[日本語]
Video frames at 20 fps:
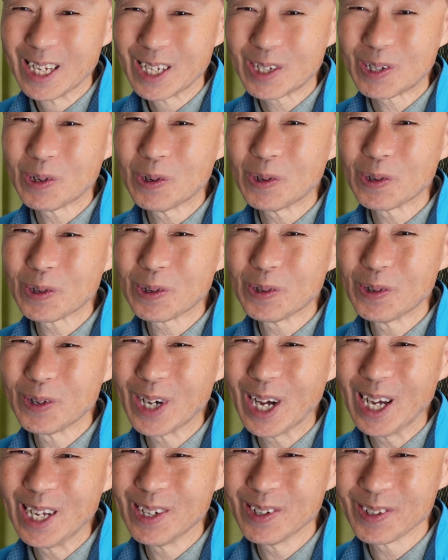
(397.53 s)
衝動
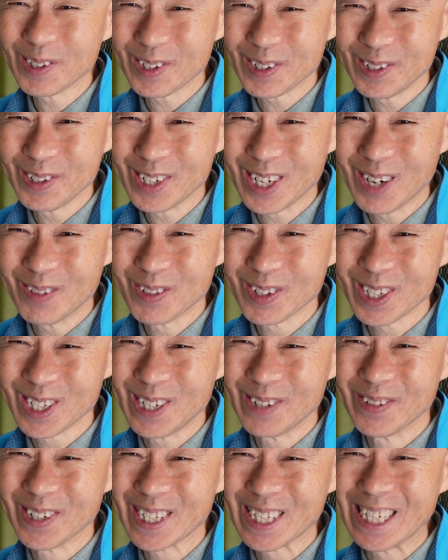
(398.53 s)
買いをするかもし
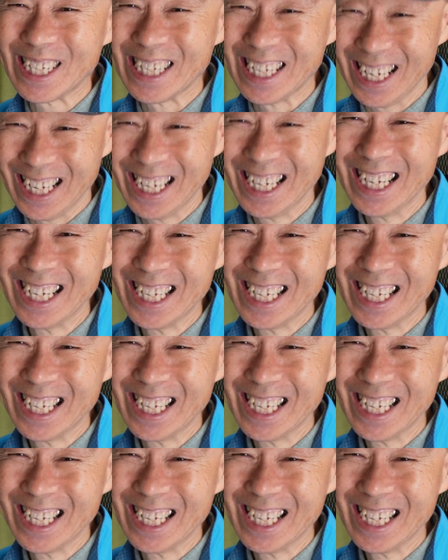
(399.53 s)
れませんね